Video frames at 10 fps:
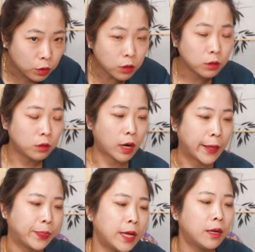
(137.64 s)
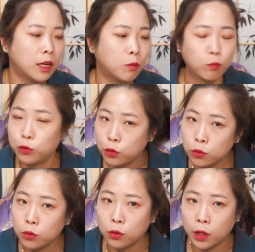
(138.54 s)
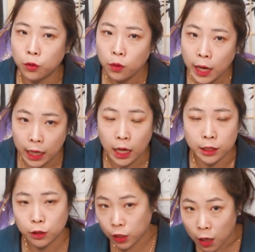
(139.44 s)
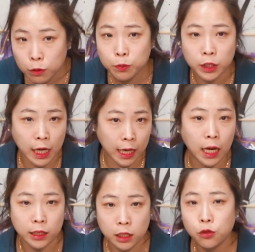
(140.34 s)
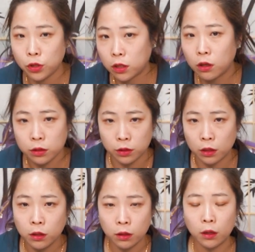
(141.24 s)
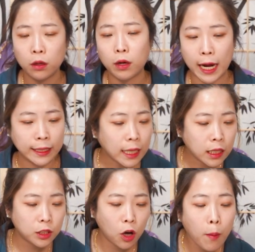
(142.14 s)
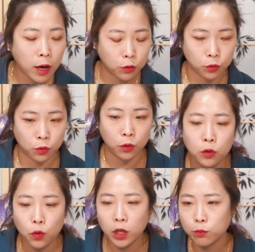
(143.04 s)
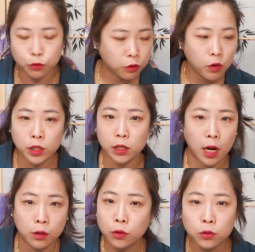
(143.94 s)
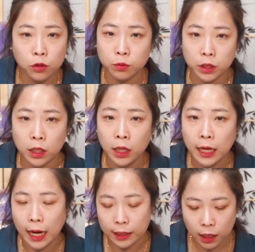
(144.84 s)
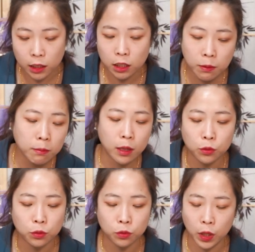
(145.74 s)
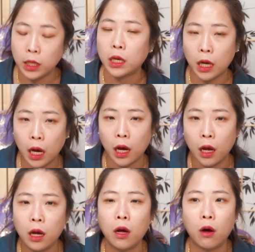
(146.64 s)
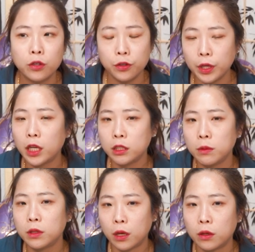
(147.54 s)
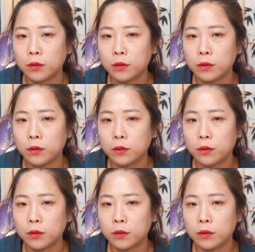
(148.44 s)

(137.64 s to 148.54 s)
그거는요 간단하게 뭐 부적으로라도 가라앉 대부분이 가라앉힐 수 있거든요. 어, 간단한 처방으로도 또 안에 부적까지 갈 것도 없이 간단한 처방만으로도 되니까 그렇게 하시면 돼요.